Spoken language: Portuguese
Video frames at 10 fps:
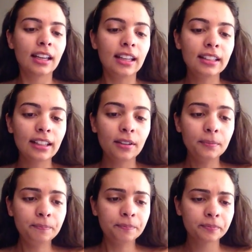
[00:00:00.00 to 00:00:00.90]

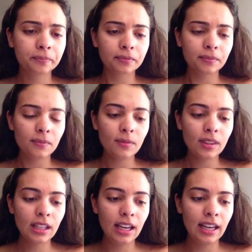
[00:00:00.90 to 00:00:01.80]
Então,
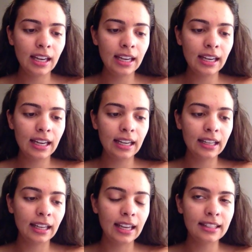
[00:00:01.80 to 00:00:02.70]
é,
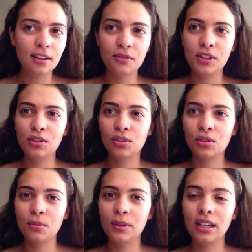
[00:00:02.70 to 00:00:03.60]
esse é o vídeo
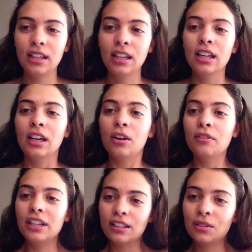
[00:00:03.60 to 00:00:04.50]
sobre.
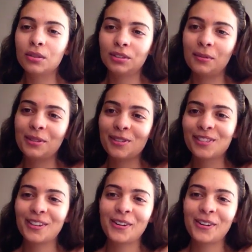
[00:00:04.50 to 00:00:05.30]
Conversando com o Thomas ontem,